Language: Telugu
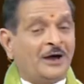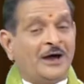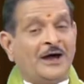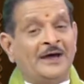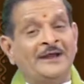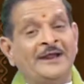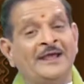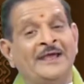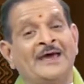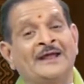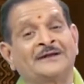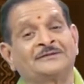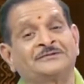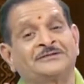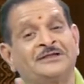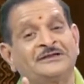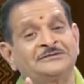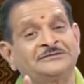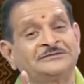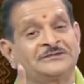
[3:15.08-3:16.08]
అనే
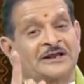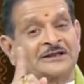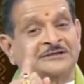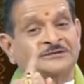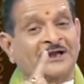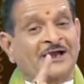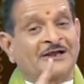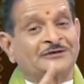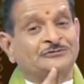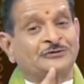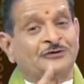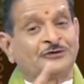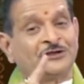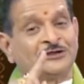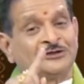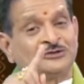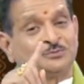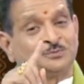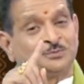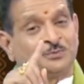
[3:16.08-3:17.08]
అర్థం
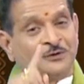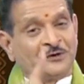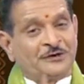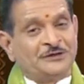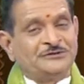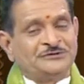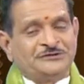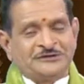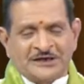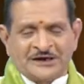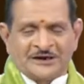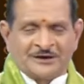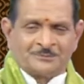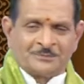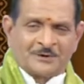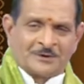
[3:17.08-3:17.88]
ధృతరాష్ట్రుడికి స్ఫురించేలా